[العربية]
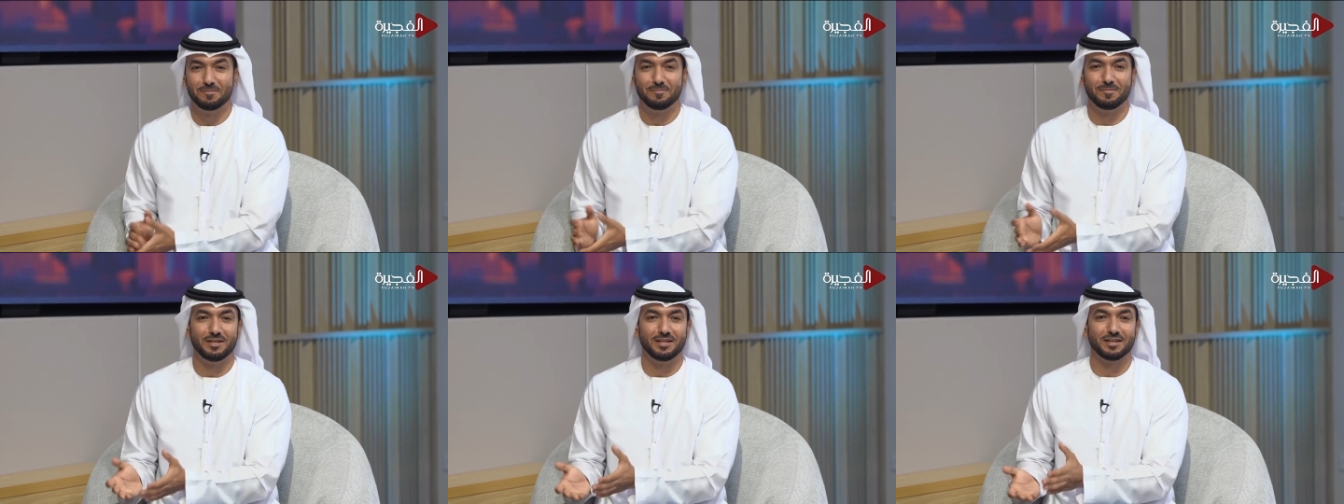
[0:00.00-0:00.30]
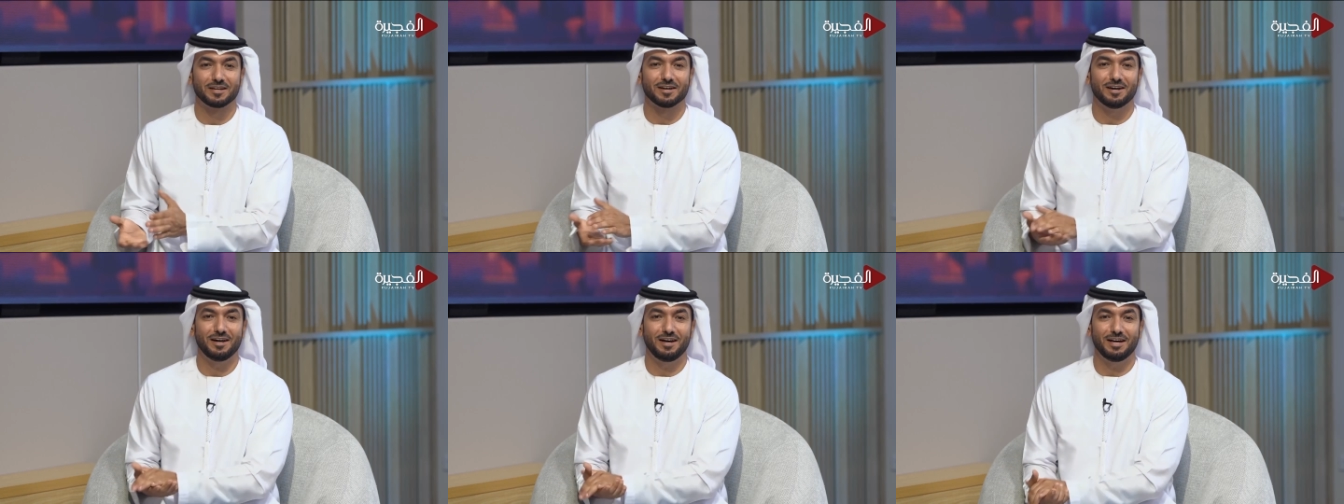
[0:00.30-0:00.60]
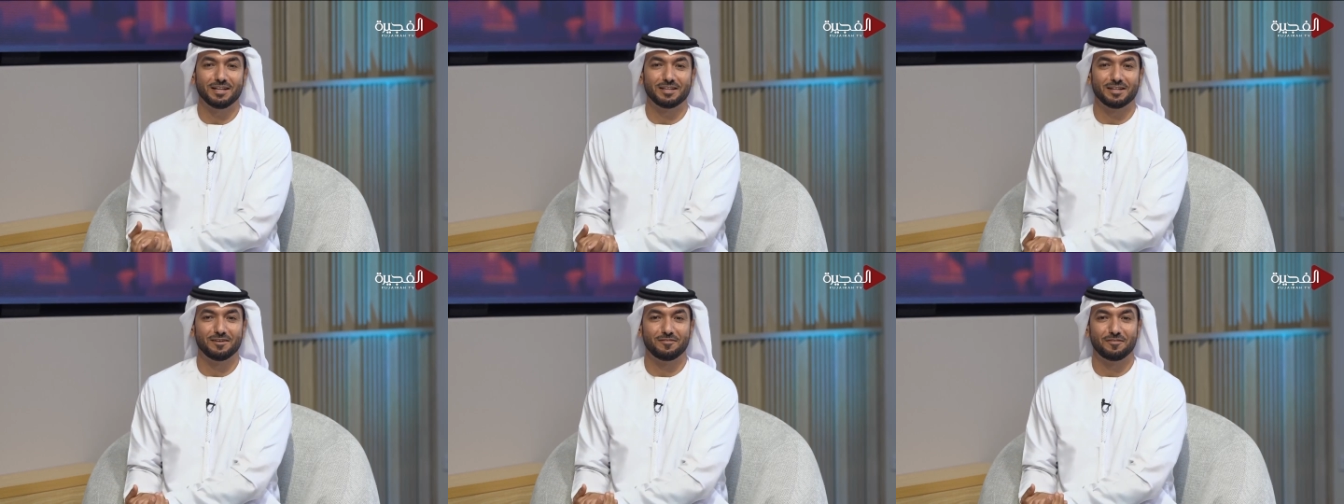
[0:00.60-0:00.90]

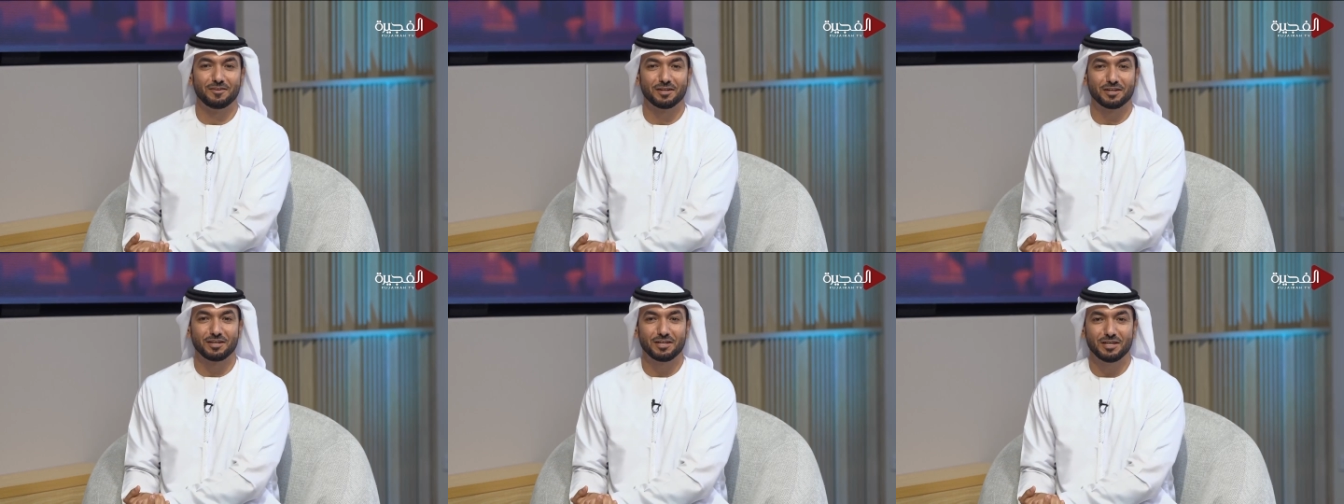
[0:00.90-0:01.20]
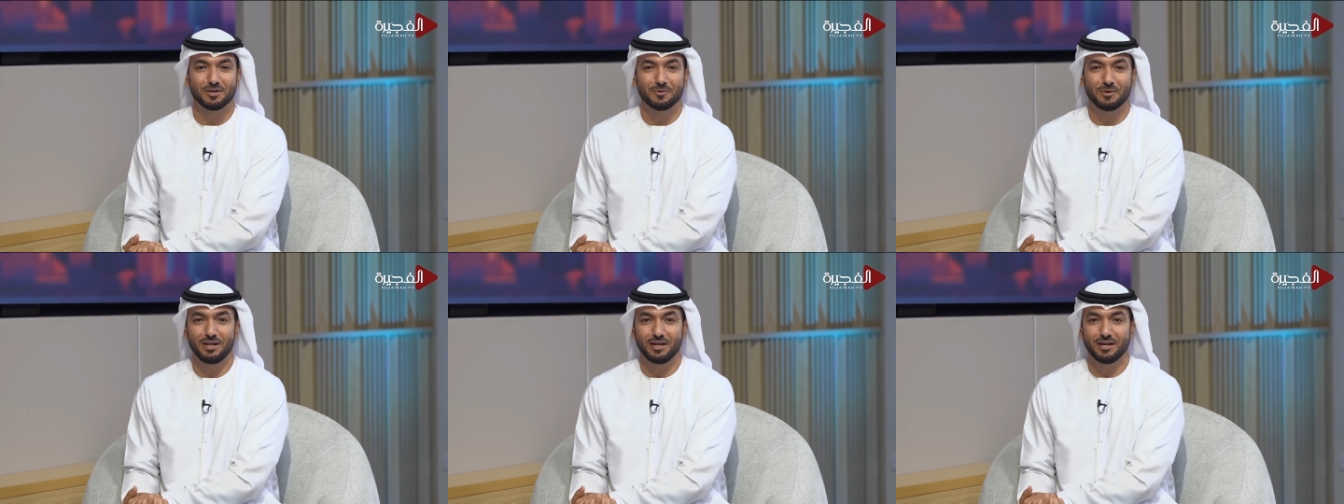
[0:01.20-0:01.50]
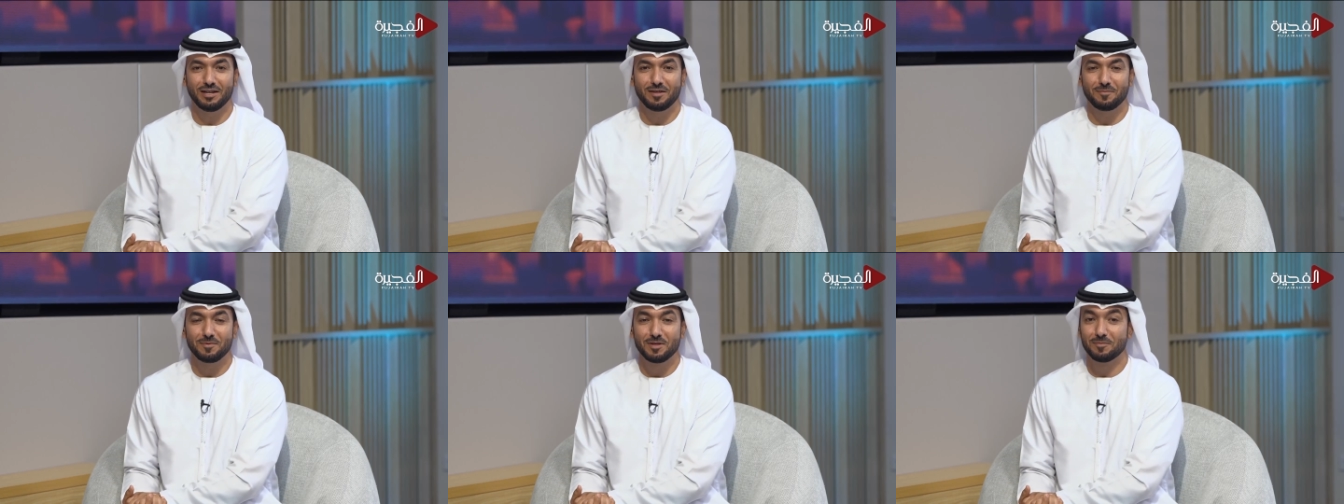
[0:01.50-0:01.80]
بالإيقاعات الأفريقية
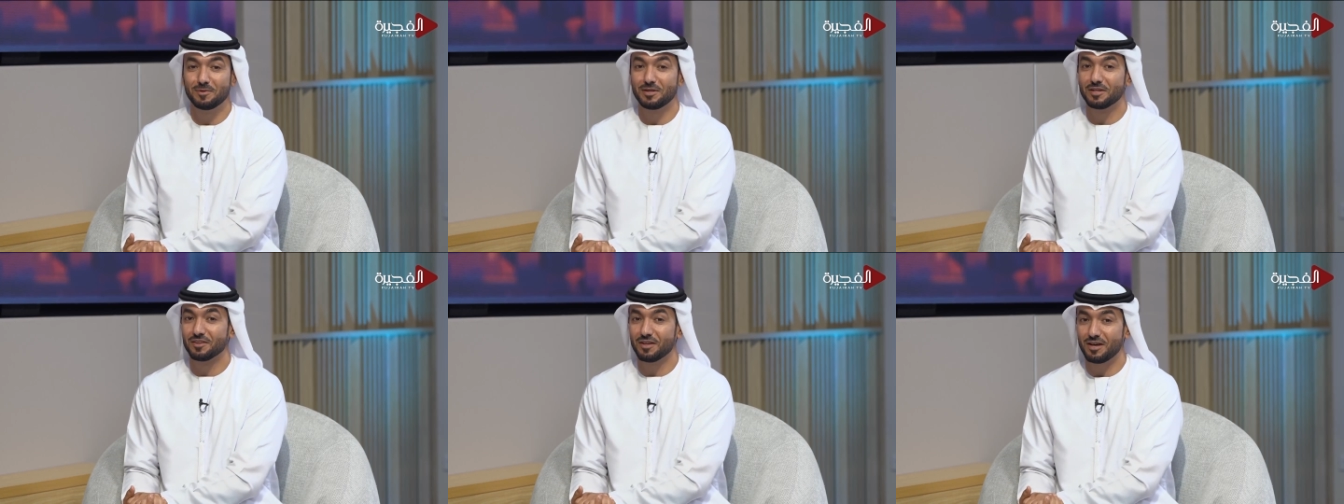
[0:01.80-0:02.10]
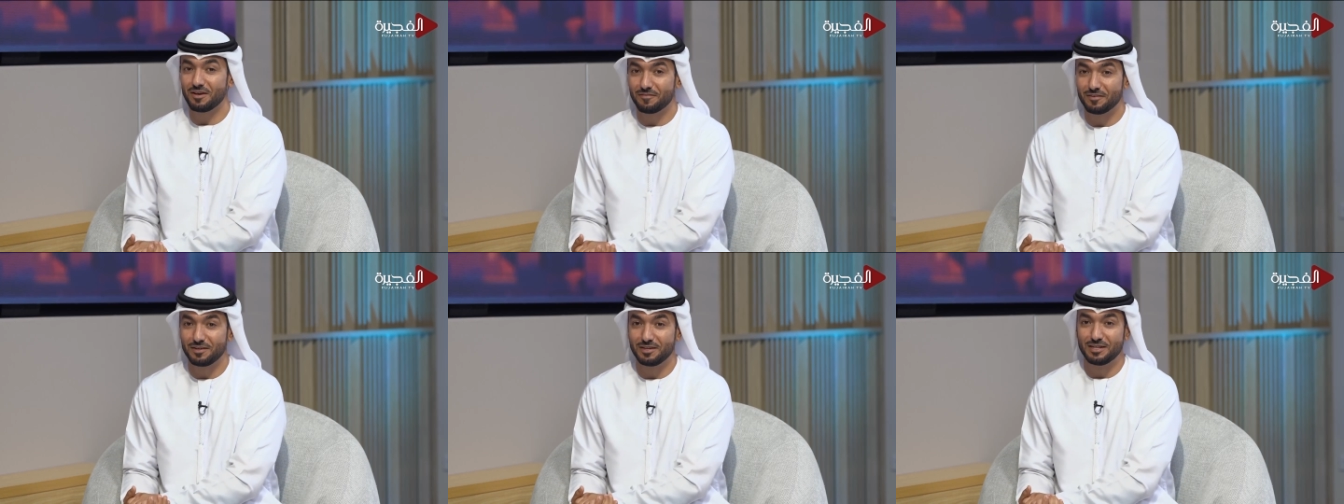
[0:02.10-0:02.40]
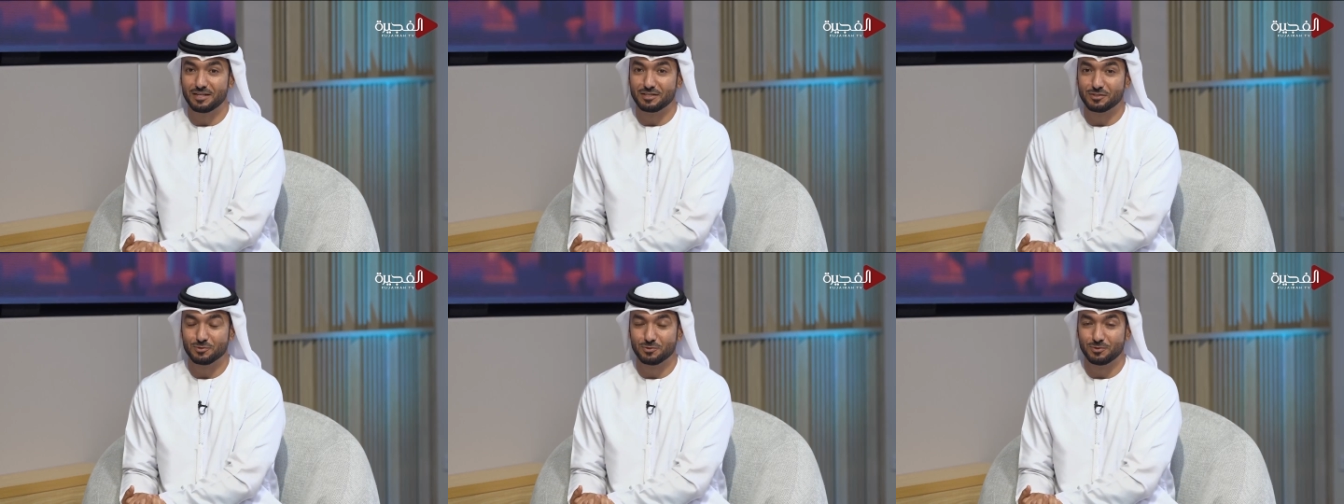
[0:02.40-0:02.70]
والعالمية بالإضافة
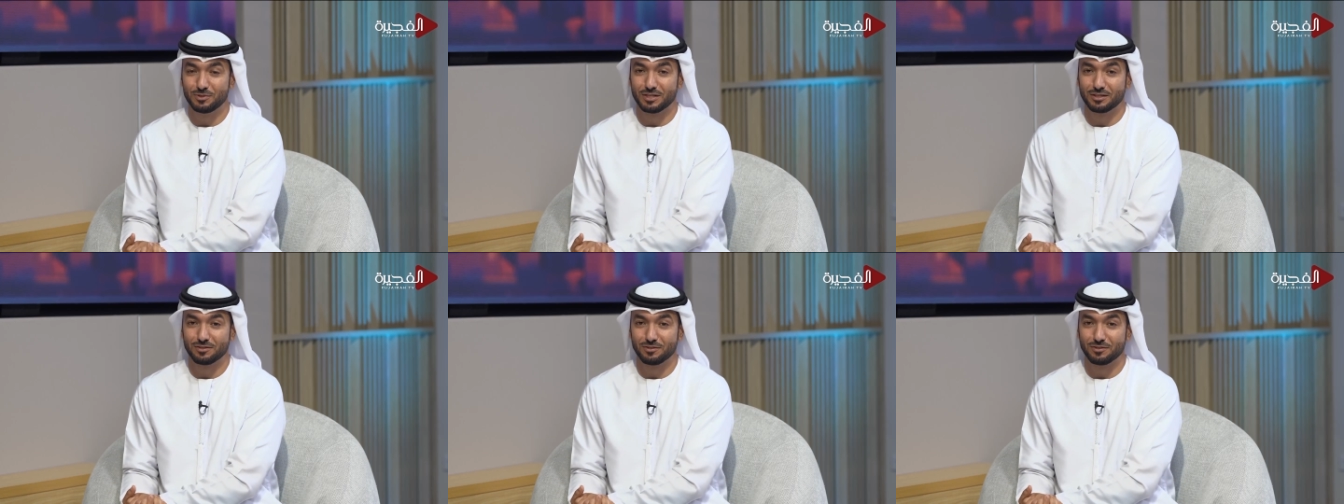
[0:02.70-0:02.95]
إلى سهولة